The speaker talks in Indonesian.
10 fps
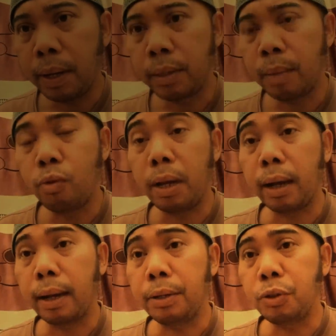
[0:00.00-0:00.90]
yang saya
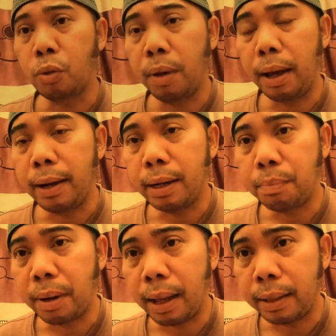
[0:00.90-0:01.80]
muliakan, coba Anda
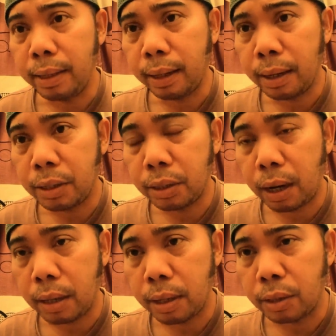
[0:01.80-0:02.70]
perhatikan
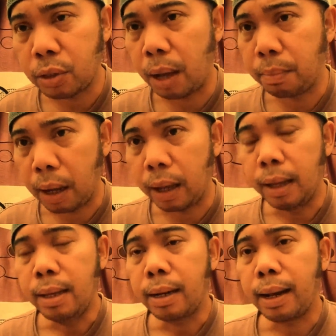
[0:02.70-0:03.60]
secara seksama
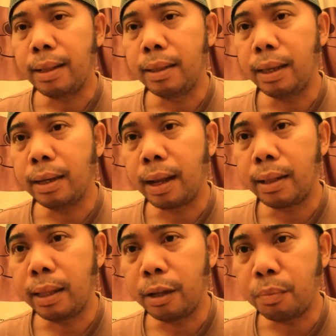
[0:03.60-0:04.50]

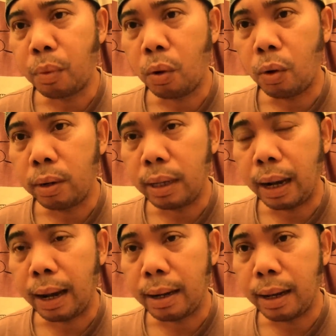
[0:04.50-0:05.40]
ranting-ranting pohon
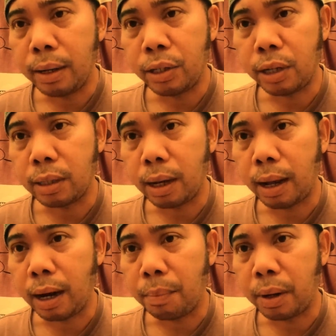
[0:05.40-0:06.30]
yang ada di sekitar
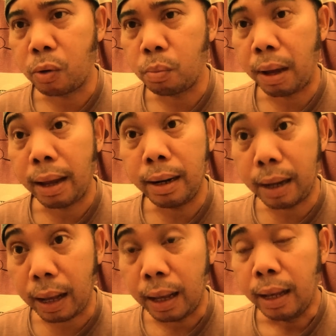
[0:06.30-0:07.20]
halaman rumah
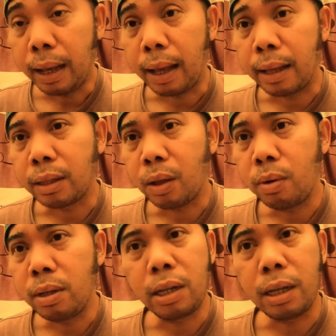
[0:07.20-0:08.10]
Anda atau
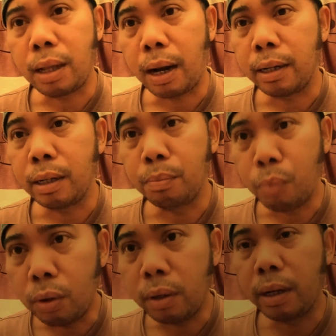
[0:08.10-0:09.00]
di sekitaran
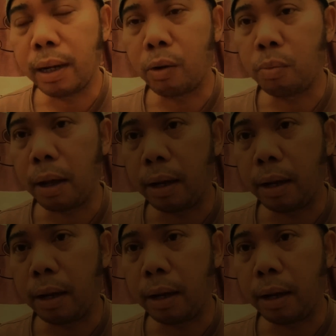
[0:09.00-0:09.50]
kebun di dekat rumah